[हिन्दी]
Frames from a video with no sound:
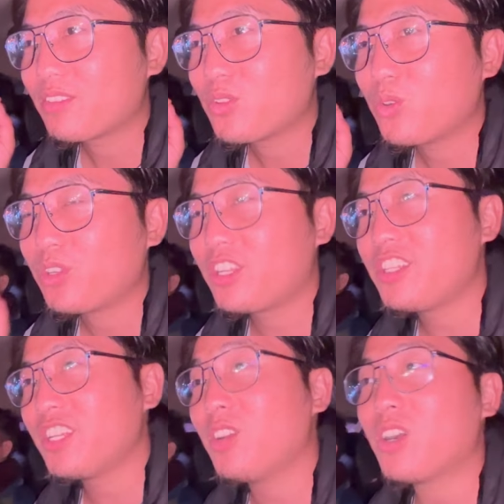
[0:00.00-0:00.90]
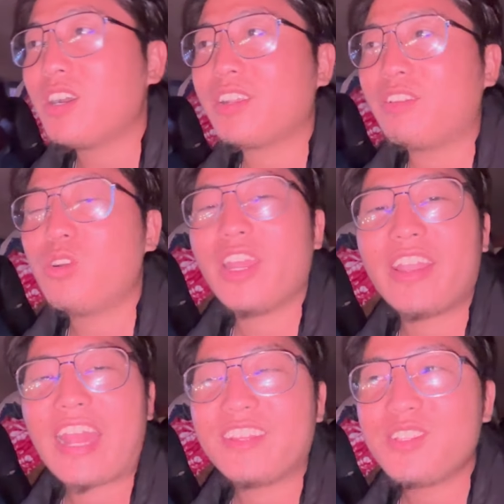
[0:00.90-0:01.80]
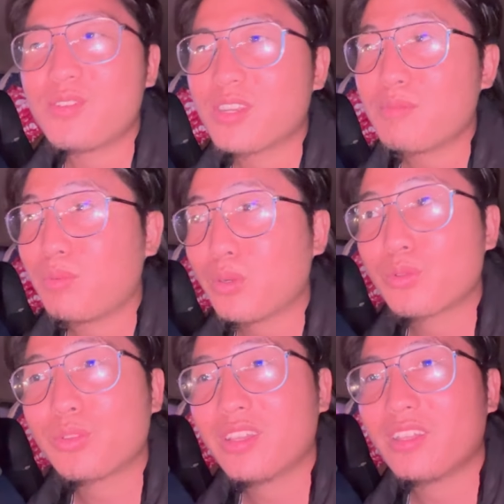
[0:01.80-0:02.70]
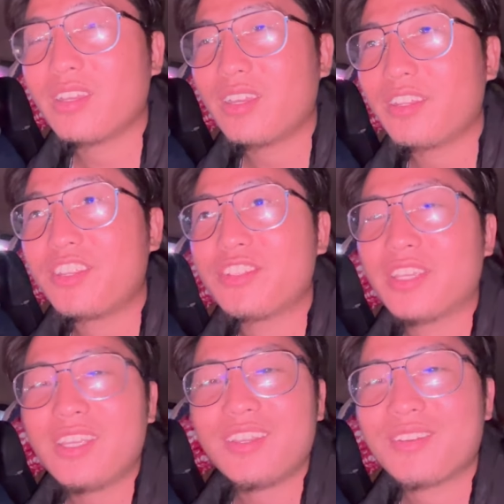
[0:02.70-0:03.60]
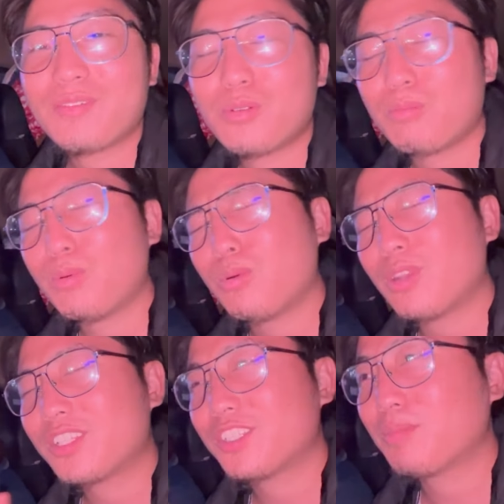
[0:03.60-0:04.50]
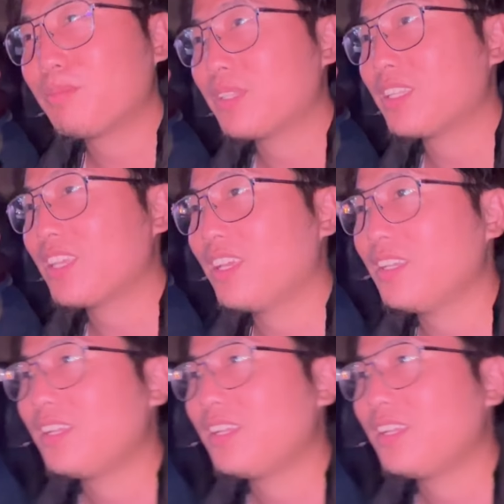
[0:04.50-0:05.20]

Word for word: जो डीजे होगा वो है नैन्सी होगा बहुत सुंदर डीजे है वो बहुत अच्छे से बजाता है